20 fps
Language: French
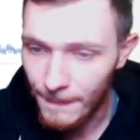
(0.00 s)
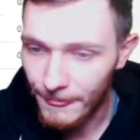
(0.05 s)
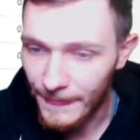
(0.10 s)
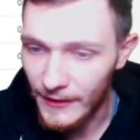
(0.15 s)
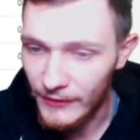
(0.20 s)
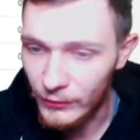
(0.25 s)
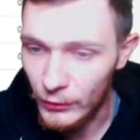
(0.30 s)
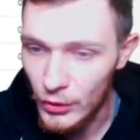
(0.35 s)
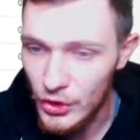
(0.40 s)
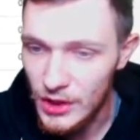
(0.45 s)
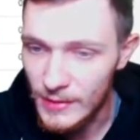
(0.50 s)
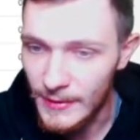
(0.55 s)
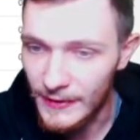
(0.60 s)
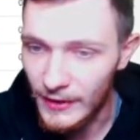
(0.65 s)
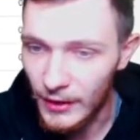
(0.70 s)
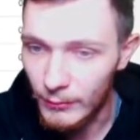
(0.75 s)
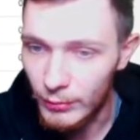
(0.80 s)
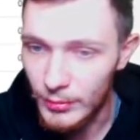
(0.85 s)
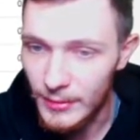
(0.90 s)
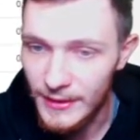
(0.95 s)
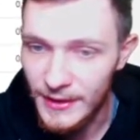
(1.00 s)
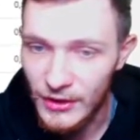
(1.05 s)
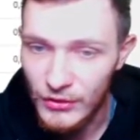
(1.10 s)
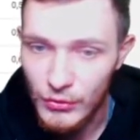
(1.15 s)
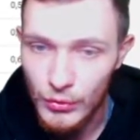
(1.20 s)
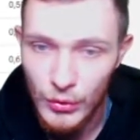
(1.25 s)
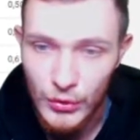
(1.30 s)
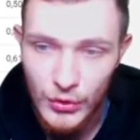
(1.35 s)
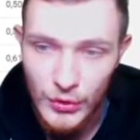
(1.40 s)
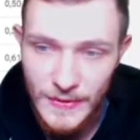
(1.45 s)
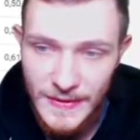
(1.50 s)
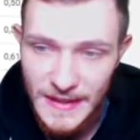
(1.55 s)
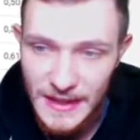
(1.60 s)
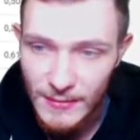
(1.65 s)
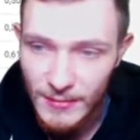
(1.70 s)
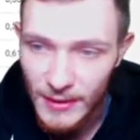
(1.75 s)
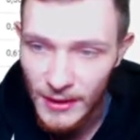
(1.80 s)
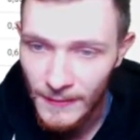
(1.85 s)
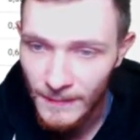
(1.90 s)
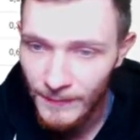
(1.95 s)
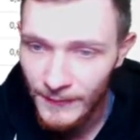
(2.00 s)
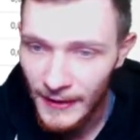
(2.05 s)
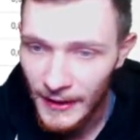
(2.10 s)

Est-ce que je les mettrai en public un jour Je ne sais pas.